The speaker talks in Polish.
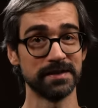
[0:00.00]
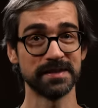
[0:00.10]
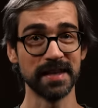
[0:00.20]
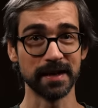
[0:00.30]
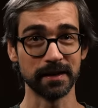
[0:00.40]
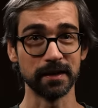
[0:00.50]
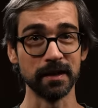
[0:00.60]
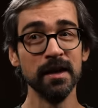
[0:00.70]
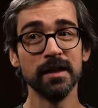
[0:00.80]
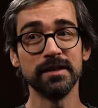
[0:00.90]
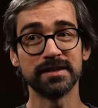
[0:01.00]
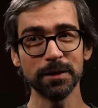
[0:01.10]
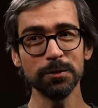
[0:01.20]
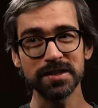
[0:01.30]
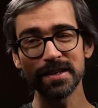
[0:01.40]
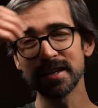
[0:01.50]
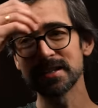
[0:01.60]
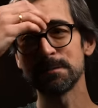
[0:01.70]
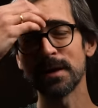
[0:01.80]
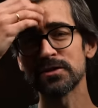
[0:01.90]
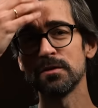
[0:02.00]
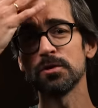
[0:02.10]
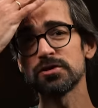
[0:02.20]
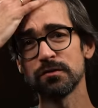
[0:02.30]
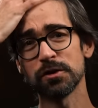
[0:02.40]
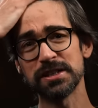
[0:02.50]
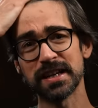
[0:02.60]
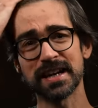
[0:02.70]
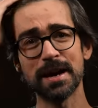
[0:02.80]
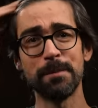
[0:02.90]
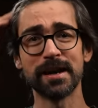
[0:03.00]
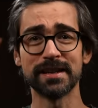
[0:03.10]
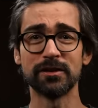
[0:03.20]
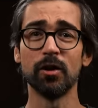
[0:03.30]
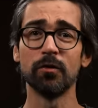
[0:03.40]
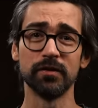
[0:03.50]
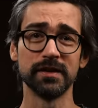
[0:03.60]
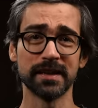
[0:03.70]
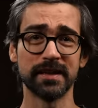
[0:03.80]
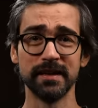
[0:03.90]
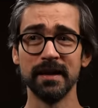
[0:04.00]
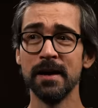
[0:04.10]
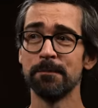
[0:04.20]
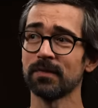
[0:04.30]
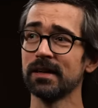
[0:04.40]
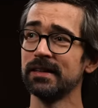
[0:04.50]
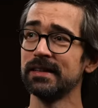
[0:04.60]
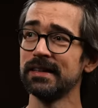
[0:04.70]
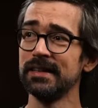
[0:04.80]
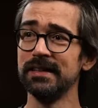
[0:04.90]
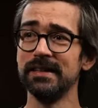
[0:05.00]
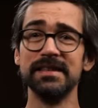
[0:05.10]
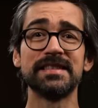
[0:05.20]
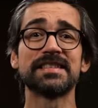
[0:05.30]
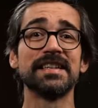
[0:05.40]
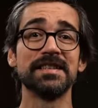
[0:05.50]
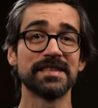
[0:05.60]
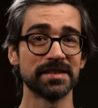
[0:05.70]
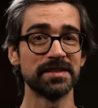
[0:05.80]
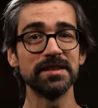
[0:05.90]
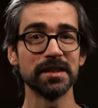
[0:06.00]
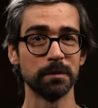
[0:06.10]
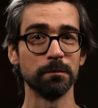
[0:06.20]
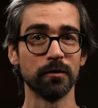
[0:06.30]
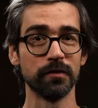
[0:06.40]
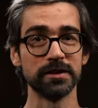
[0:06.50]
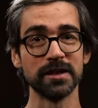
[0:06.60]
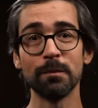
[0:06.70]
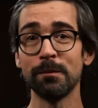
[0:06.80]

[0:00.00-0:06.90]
scenki. I cały serial jest bardzo mocno właśnie kabaretowy, taki e, inscenizacyjny bym powiedział.